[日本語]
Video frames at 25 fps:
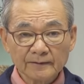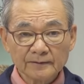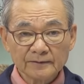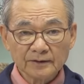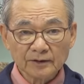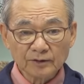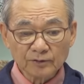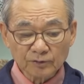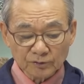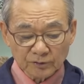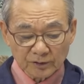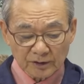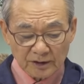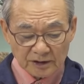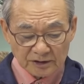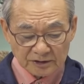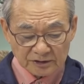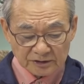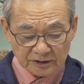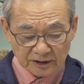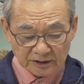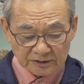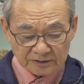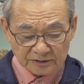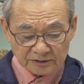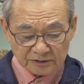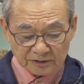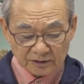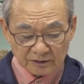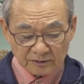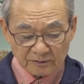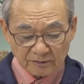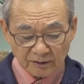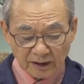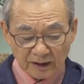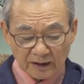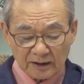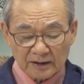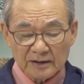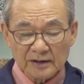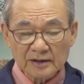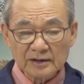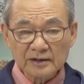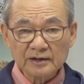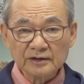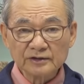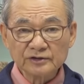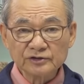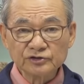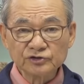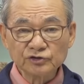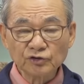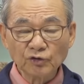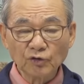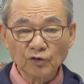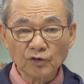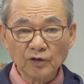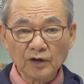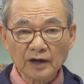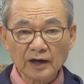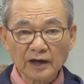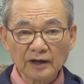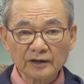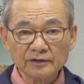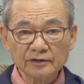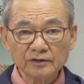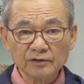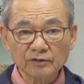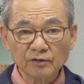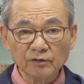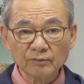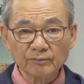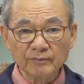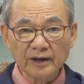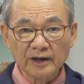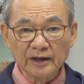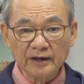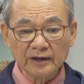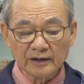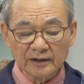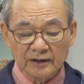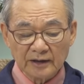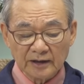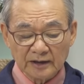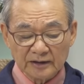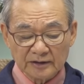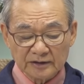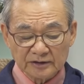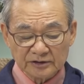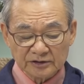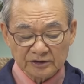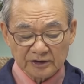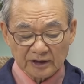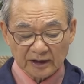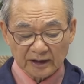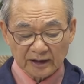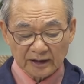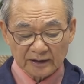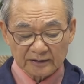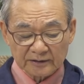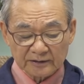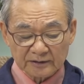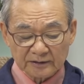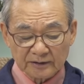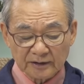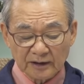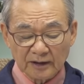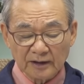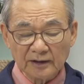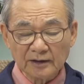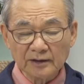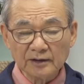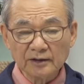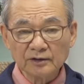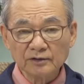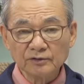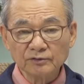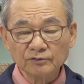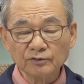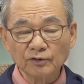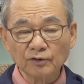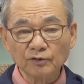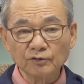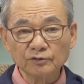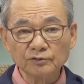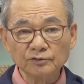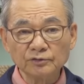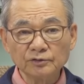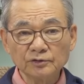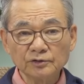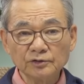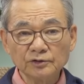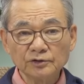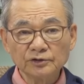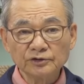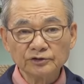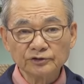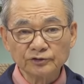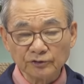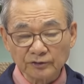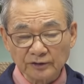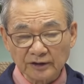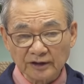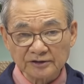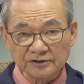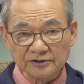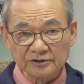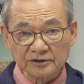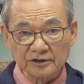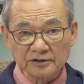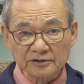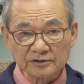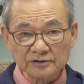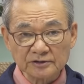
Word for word: で、この兵士たちっていうのは上官の命令に従って動く人たちで